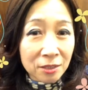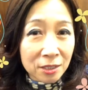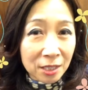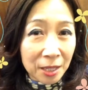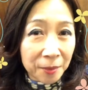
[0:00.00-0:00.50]
く
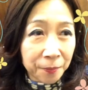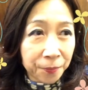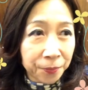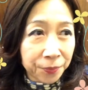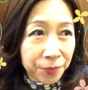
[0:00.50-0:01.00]
ださい。
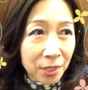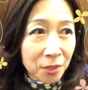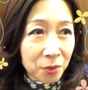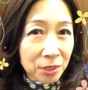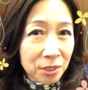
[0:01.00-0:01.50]
だ
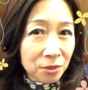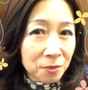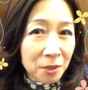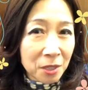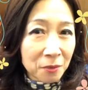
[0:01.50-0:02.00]
から私
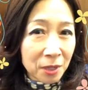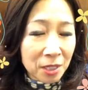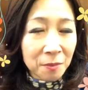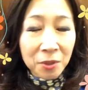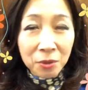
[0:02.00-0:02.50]
の場合は、
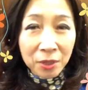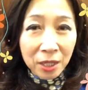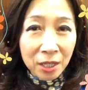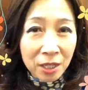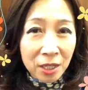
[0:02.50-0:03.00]
今こ
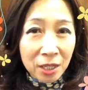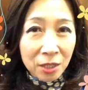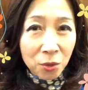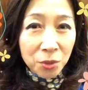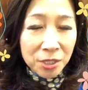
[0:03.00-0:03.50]
れ
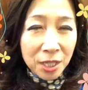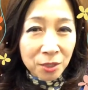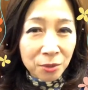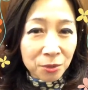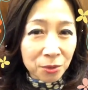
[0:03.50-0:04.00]
国
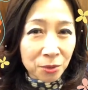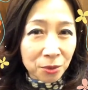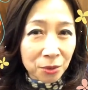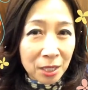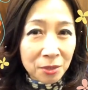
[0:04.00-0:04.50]
際空
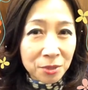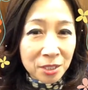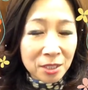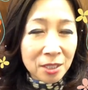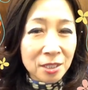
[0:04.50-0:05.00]
港
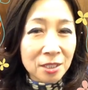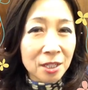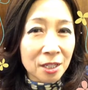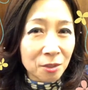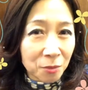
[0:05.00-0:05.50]
ラウンジなんです
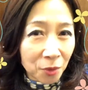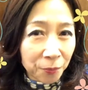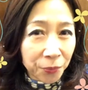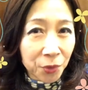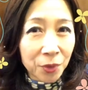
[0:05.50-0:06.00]
けれども、
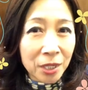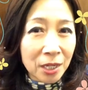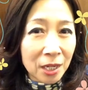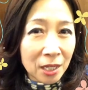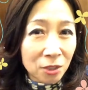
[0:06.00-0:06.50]
これ
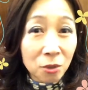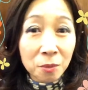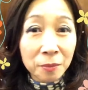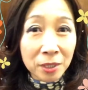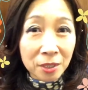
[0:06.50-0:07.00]
から
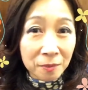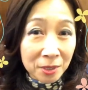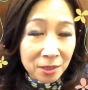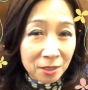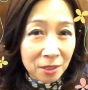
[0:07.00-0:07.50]
ヨーロッパに行き
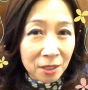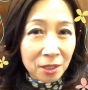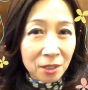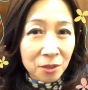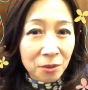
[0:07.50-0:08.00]
ます。
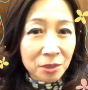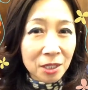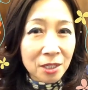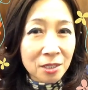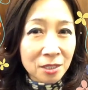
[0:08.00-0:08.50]
こん
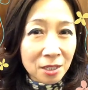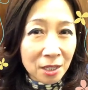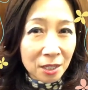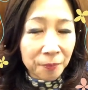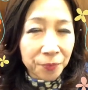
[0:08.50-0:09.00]
な感じ
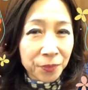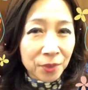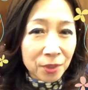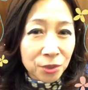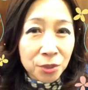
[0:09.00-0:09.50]
で、
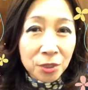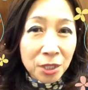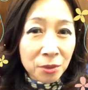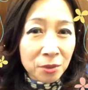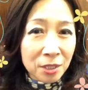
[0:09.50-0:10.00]
中
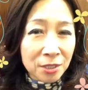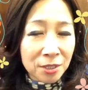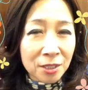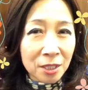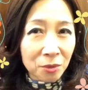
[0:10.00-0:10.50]
華料理が好
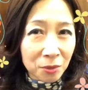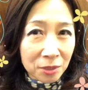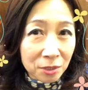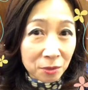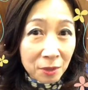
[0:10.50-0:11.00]
きだと
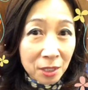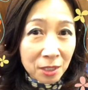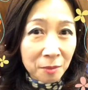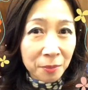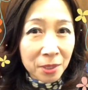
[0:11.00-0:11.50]
私は
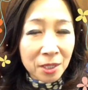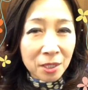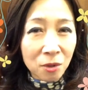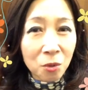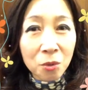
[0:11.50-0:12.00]
やっぱ
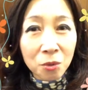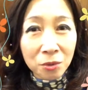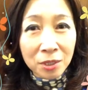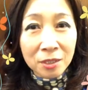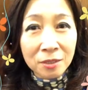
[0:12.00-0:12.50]
り香
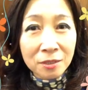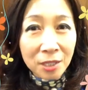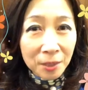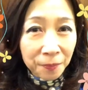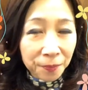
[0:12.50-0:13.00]
港なんです
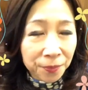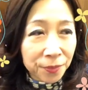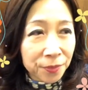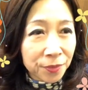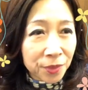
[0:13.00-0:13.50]
ね。
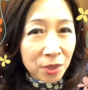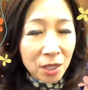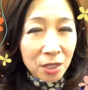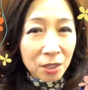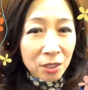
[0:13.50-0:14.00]

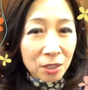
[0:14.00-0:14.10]
で、